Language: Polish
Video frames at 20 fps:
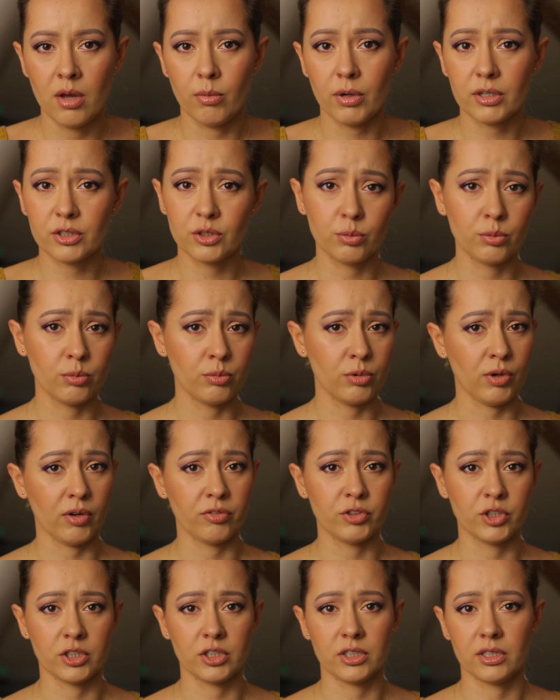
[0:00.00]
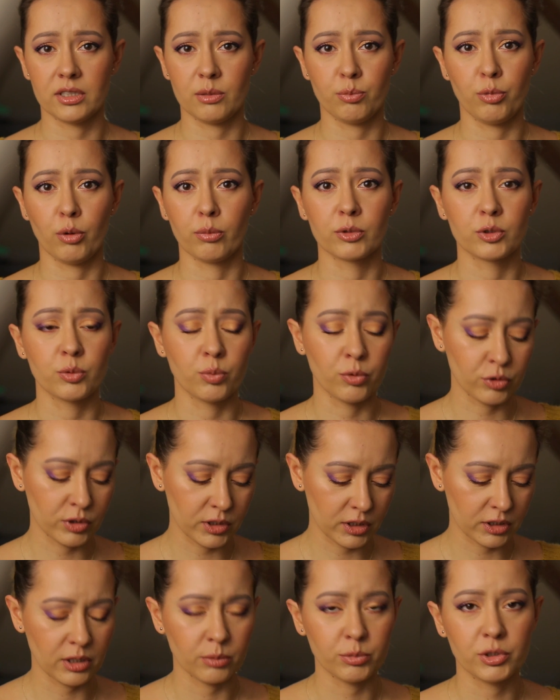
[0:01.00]
bardzo bardzo bym była wdzięczna za pomoc, bo już
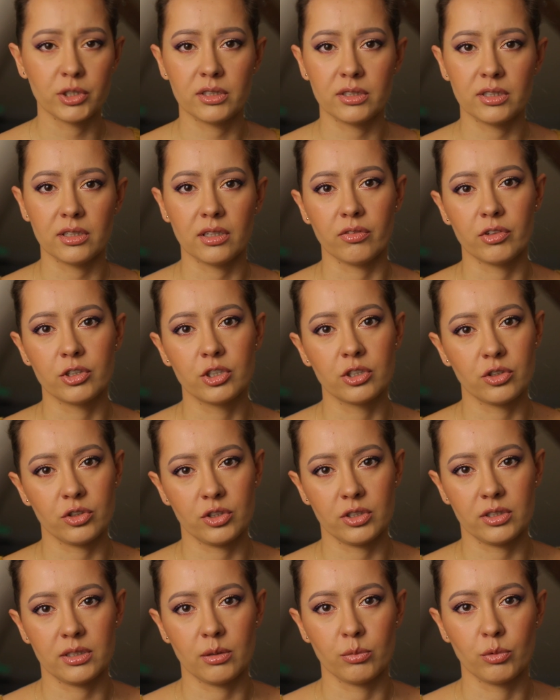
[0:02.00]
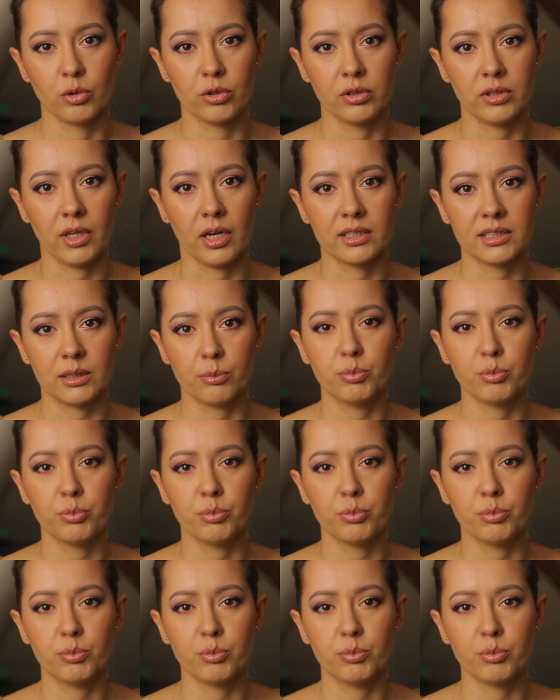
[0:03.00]
zaczęłam się zastanawiać, czy coś jest ze mną nie tak.